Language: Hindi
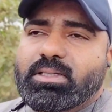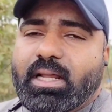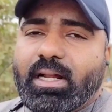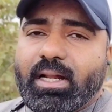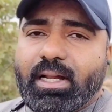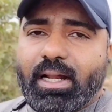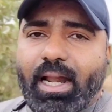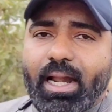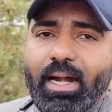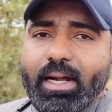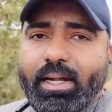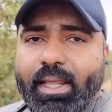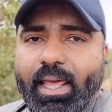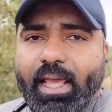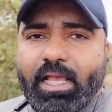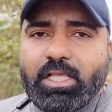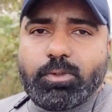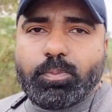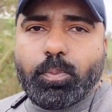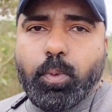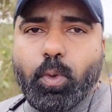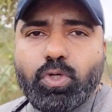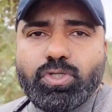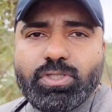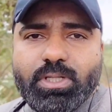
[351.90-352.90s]
सनलाइट
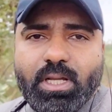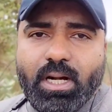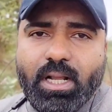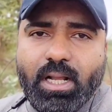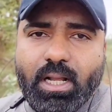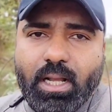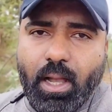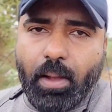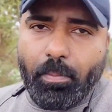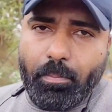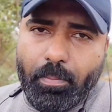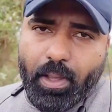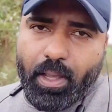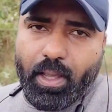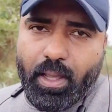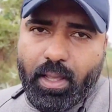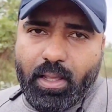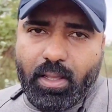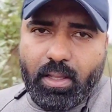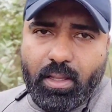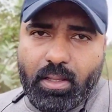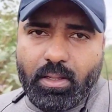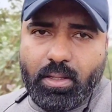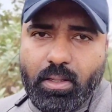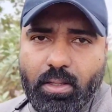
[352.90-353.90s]
एक्सपोजर कम
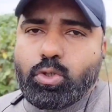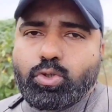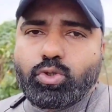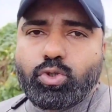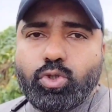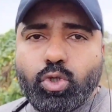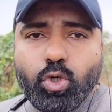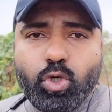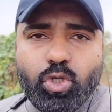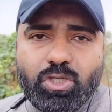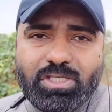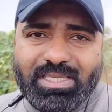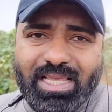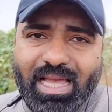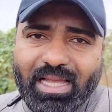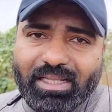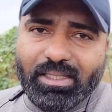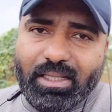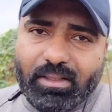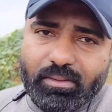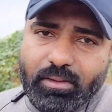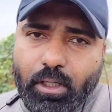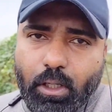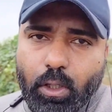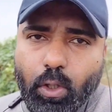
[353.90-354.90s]
है जो
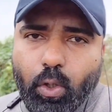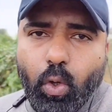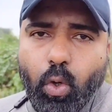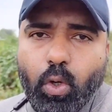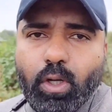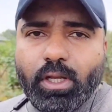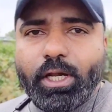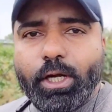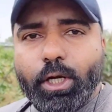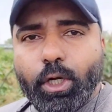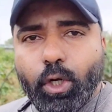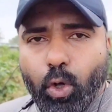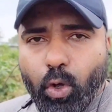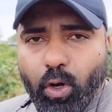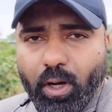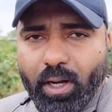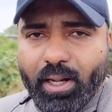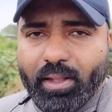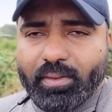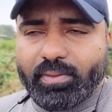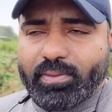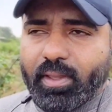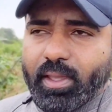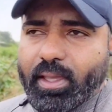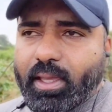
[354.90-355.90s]
ज़्यादातर लोग इंडोर
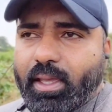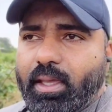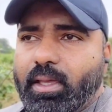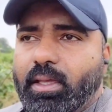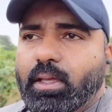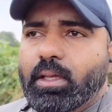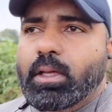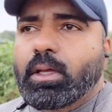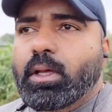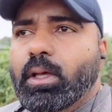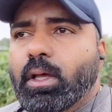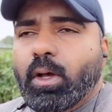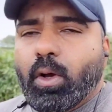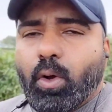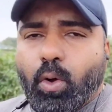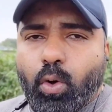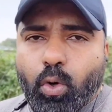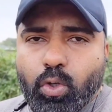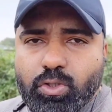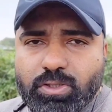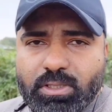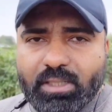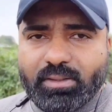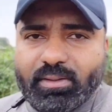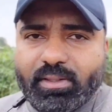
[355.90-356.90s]
रहते हैं
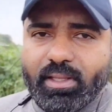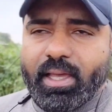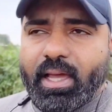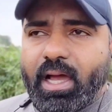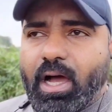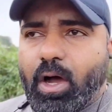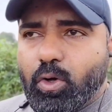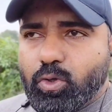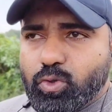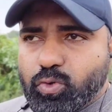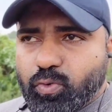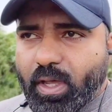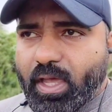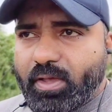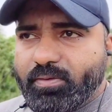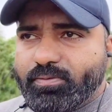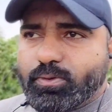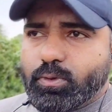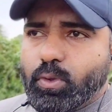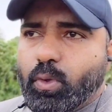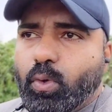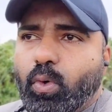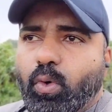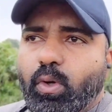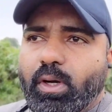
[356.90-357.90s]
हो सकते हैं
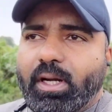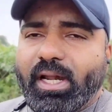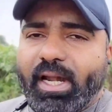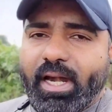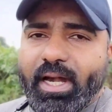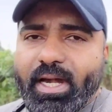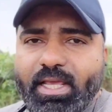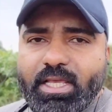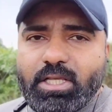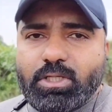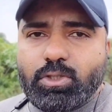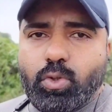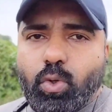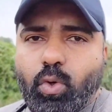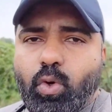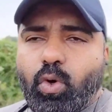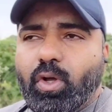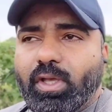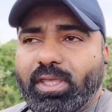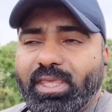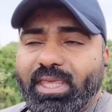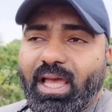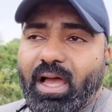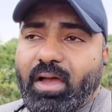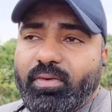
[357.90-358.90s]
हाउसवाइफ्स हों लेडीज़
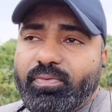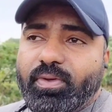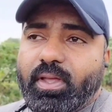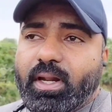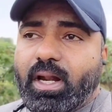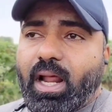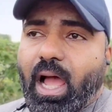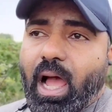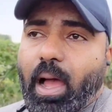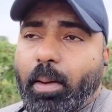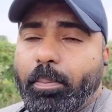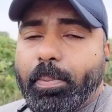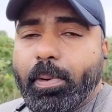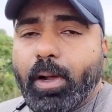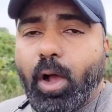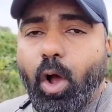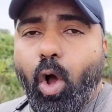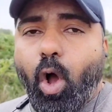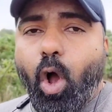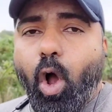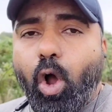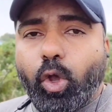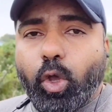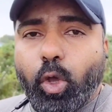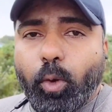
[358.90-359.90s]
हों या फिर आपका
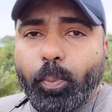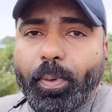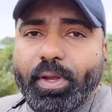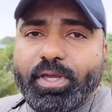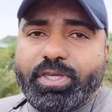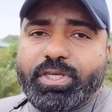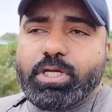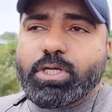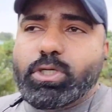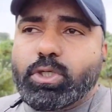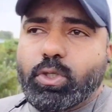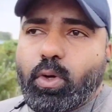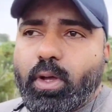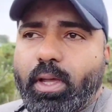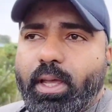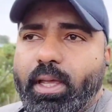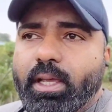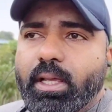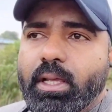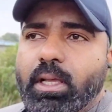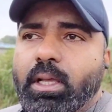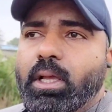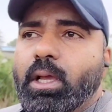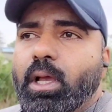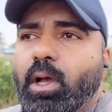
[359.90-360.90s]
ऑक्यूपेशन जो
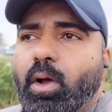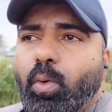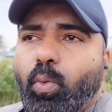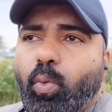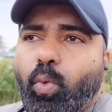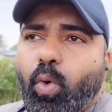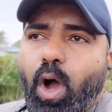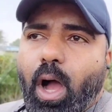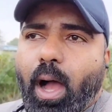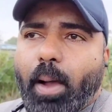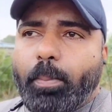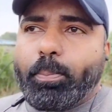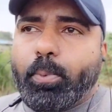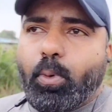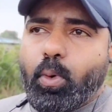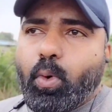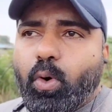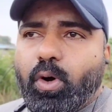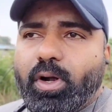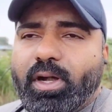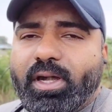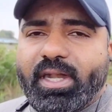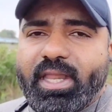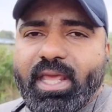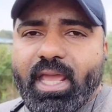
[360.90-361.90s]
है वो
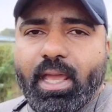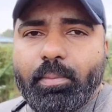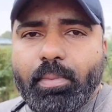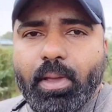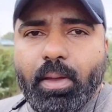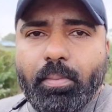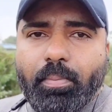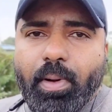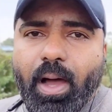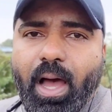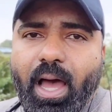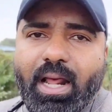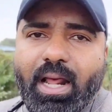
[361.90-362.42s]
आपको डे में